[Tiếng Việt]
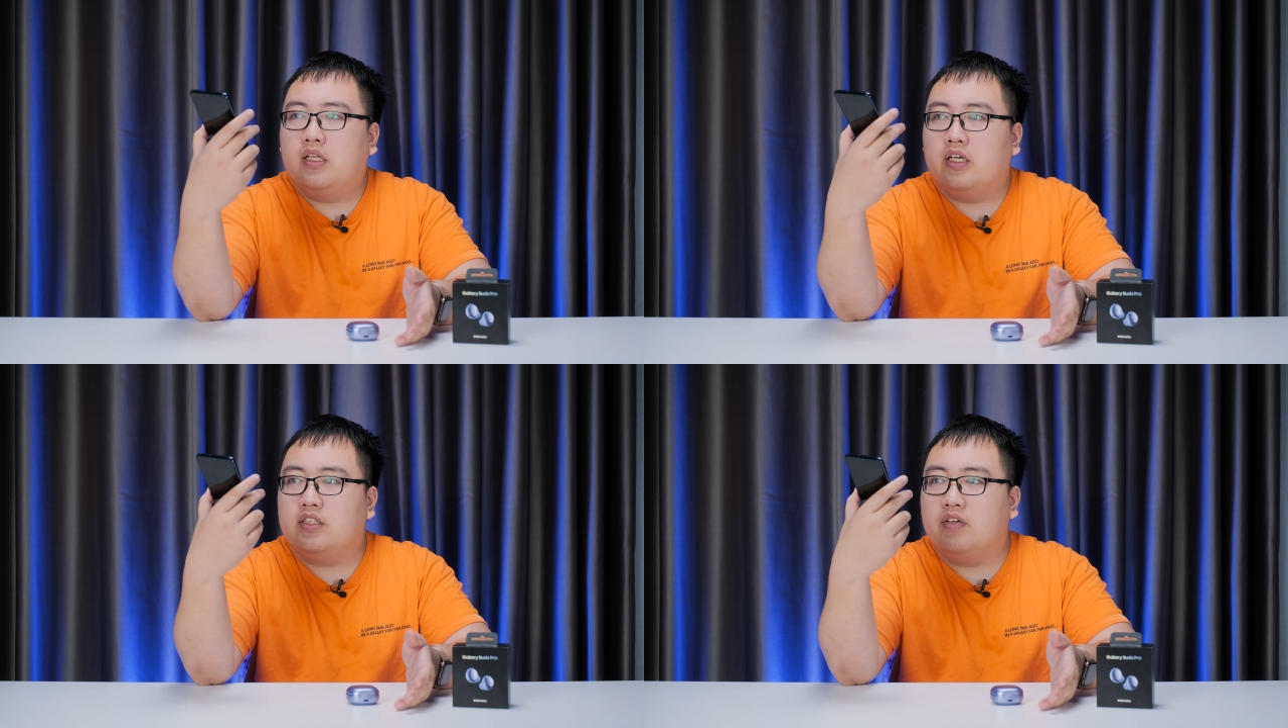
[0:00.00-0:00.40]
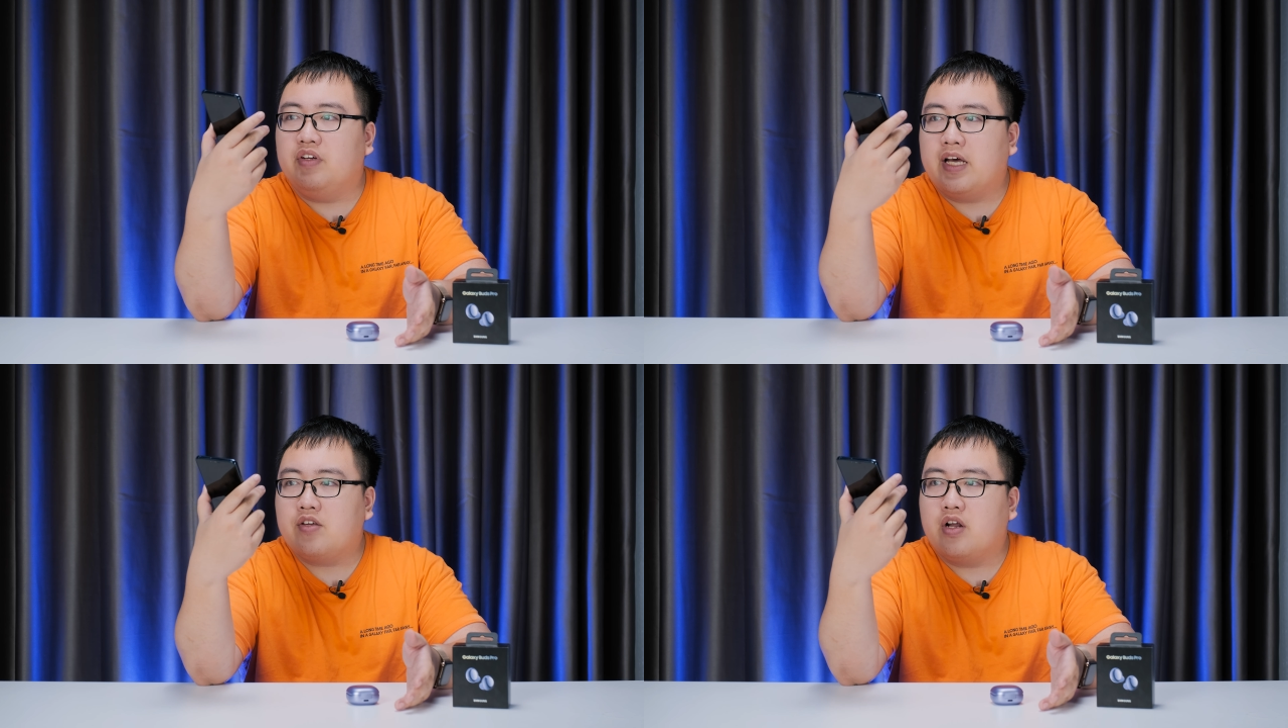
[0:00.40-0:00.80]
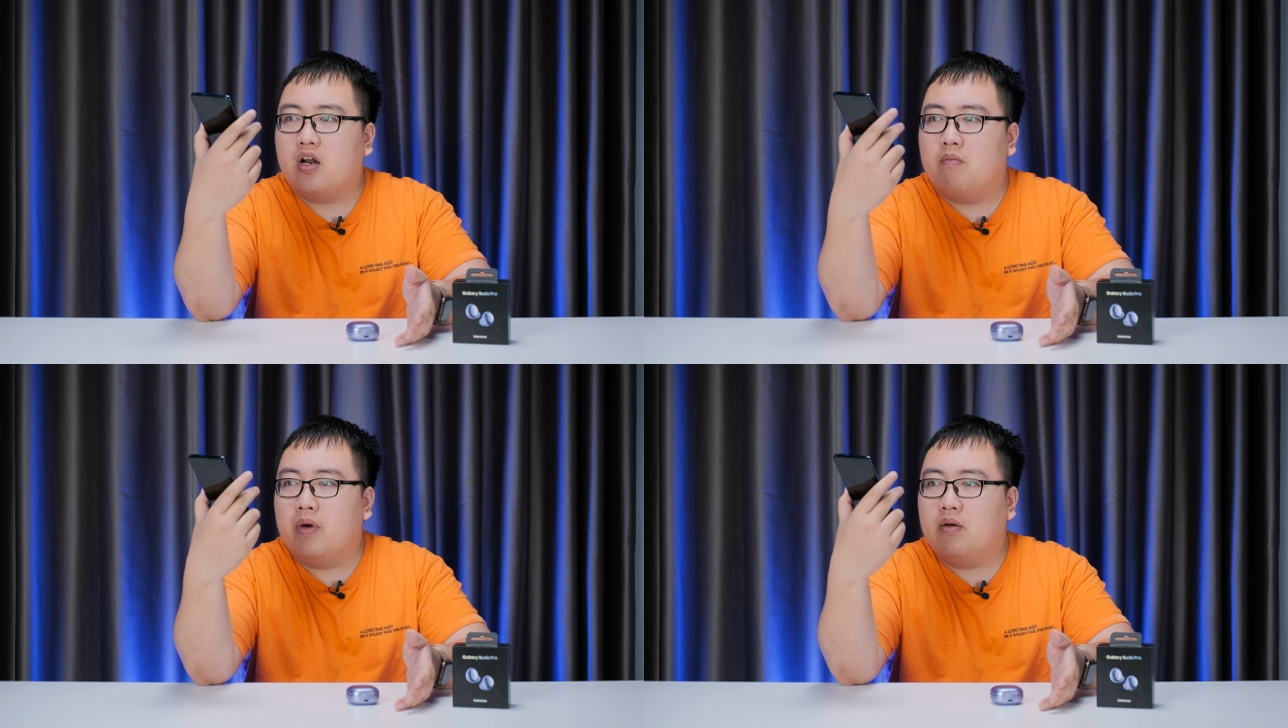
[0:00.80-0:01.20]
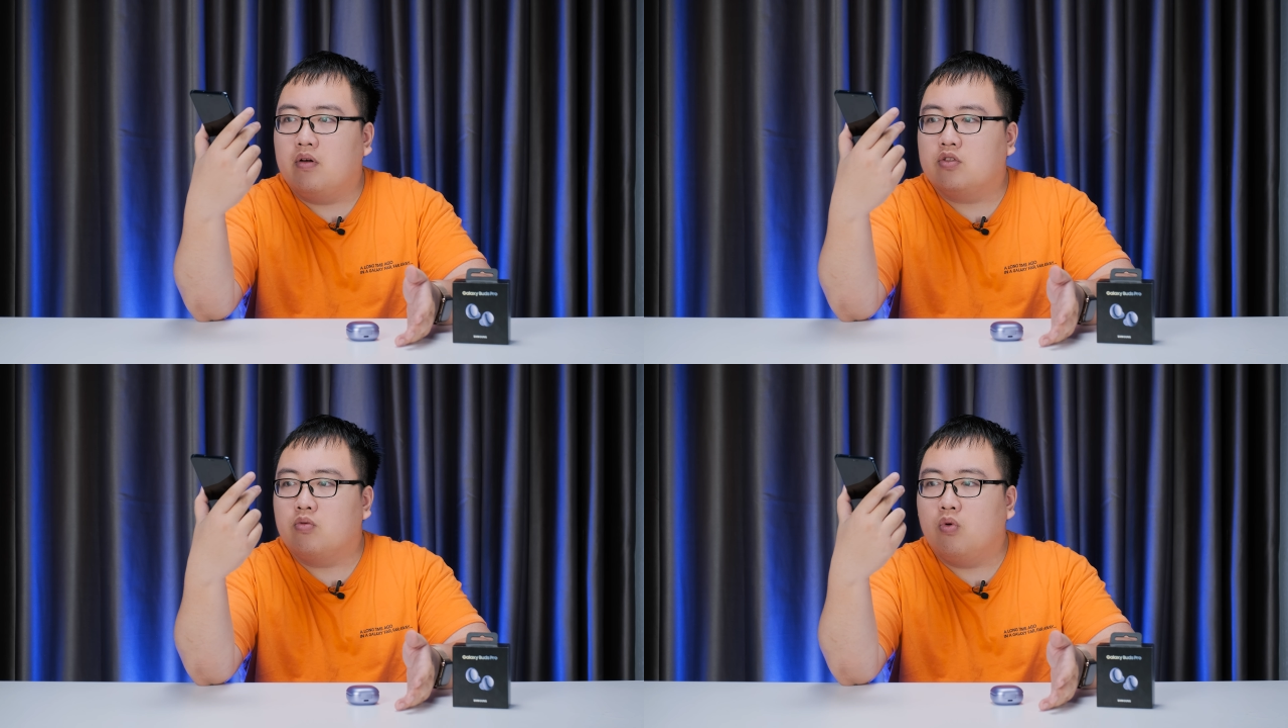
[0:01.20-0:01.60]
Thì chính vì thế cho nên là mình
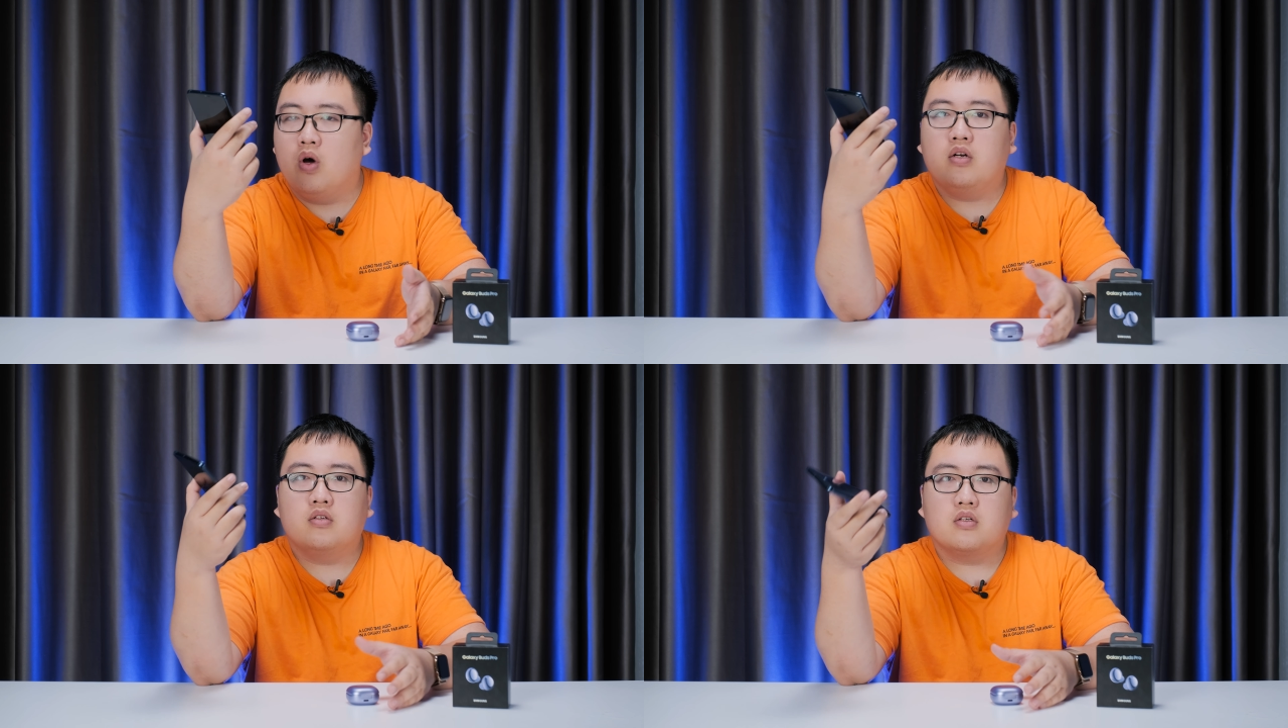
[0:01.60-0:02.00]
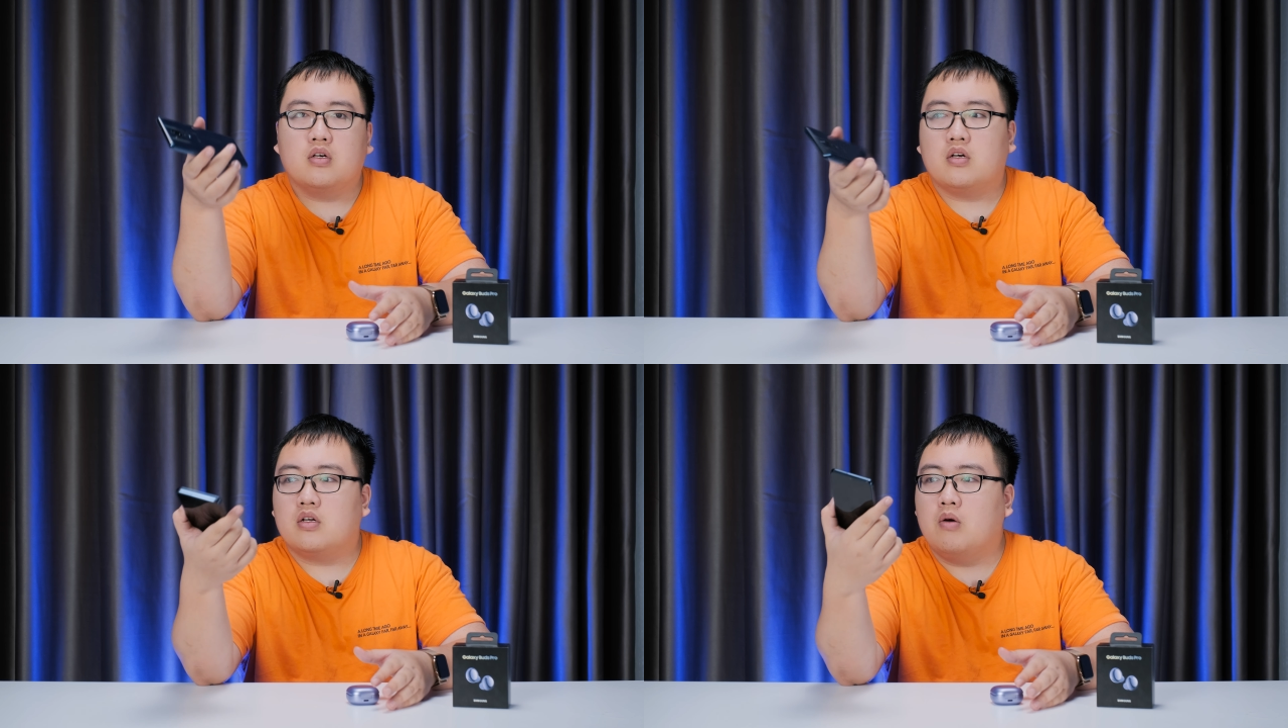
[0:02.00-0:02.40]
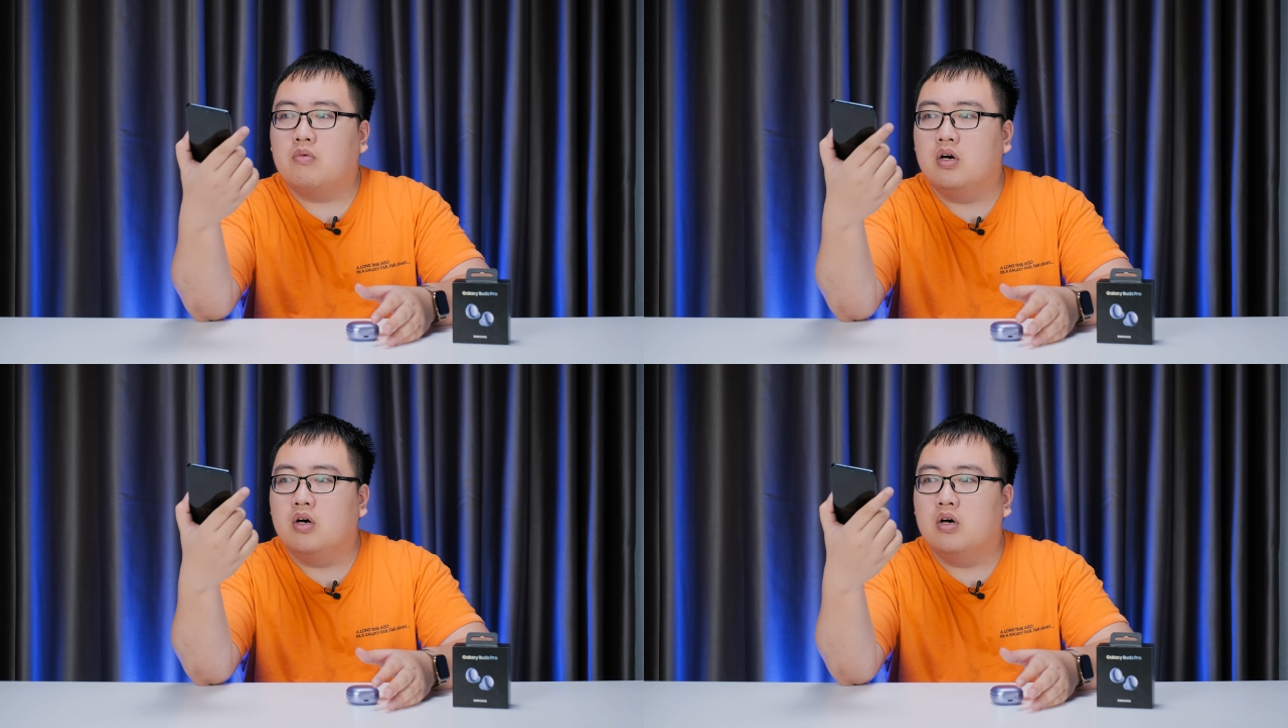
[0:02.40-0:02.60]
dùng luôn đồng